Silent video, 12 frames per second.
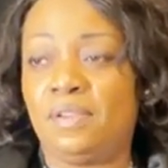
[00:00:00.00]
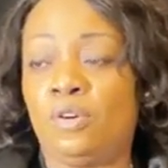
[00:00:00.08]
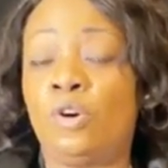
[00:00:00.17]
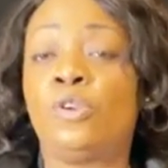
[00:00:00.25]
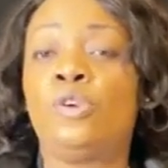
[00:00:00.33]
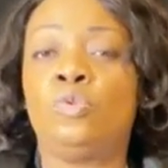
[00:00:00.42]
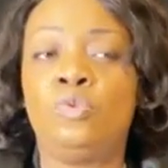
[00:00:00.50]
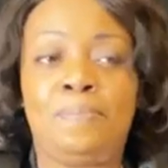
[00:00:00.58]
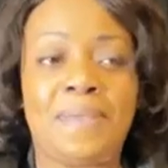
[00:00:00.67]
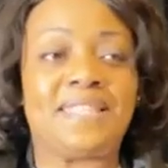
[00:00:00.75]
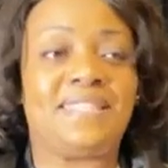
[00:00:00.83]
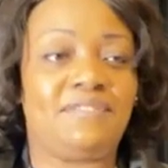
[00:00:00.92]
Aurions-nous
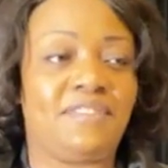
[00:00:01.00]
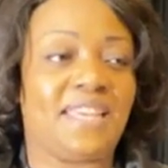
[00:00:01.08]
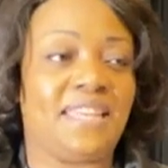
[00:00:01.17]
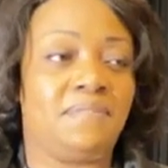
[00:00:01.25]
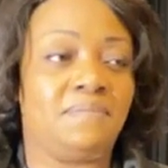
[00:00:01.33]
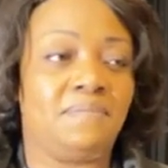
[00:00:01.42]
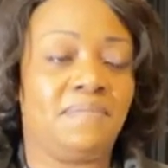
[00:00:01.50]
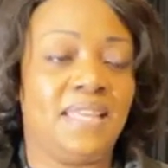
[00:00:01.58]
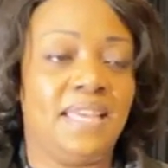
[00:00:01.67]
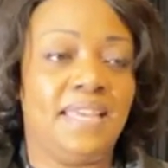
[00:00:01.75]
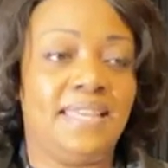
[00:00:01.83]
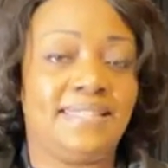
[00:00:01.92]
persévéré
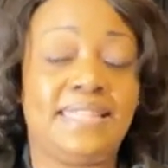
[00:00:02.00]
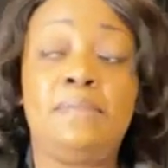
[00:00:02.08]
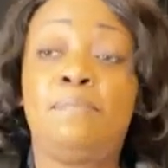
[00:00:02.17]
C'est